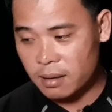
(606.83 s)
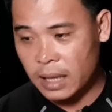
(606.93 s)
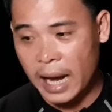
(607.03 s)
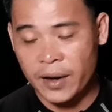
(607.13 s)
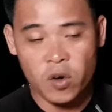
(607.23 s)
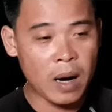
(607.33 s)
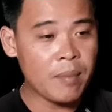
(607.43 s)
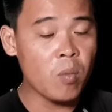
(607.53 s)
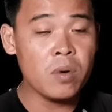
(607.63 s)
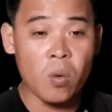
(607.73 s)
tay của bà
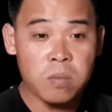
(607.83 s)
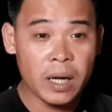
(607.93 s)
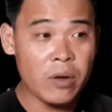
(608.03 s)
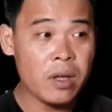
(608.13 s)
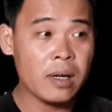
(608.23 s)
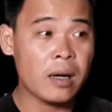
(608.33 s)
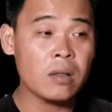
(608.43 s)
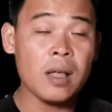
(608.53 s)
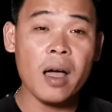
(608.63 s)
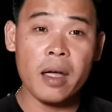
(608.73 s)
bủng rủng kiểu như là nó
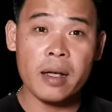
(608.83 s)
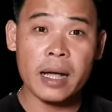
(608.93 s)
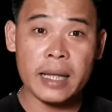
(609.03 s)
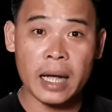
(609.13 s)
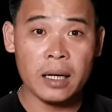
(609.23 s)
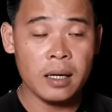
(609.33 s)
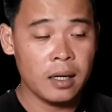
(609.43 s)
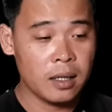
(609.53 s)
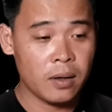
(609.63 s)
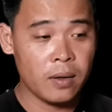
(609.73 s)
tê á cả nhà
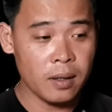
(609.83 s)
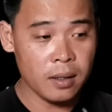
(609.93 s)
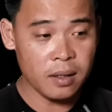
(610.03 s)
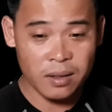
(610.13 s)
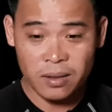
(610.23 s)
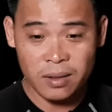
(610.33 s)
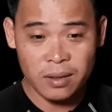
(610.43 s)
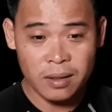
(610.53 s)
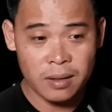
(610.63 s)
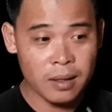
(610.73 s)
rồi nó, nó,
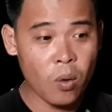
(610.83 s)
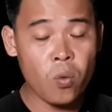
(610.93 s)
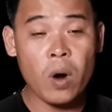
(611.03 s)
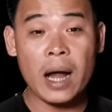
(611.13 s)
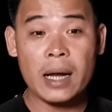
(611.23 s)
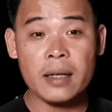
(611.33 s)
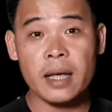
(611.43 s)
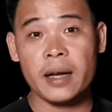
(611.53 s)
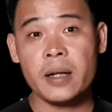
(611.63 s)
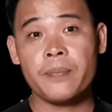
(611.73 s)
nó, lâu quá như
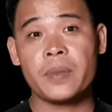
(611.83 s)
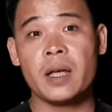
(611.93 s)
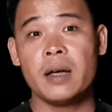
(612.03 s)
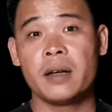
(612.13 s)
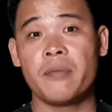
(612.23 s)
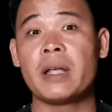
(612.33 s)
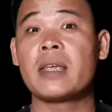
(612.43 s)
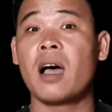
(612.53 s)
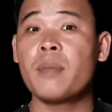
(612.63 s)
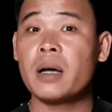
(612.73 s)
vậy đó thì phải
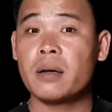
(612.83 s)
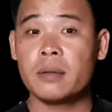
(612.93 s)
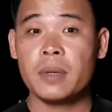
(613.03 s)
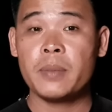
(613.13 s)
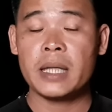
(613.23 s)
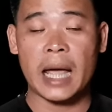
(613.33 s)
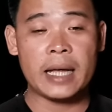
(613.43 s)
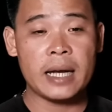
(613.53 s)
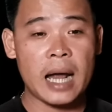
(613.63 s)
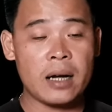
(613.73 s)
chở mới mới
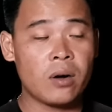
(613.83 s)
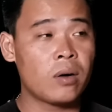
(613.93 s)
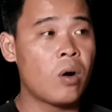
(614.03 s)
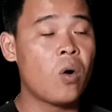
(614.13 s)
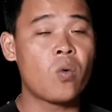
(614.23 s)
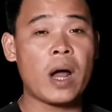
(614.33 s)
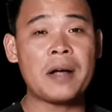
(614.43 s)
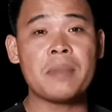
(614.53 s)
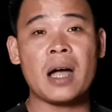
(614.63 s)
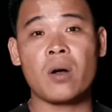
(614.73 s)
chạy ra rồi hô
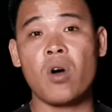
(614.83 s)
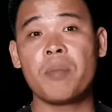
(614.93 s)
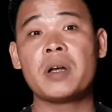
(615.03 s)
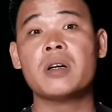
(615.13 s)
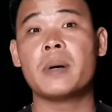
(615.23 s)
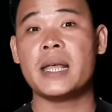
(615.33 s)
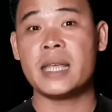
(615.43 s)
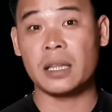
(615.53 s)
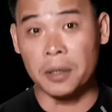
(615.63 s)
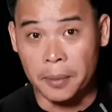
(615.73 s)
quán bà con mới đưa bà đi
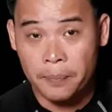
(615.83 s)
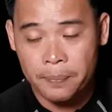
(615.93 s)
nhà thương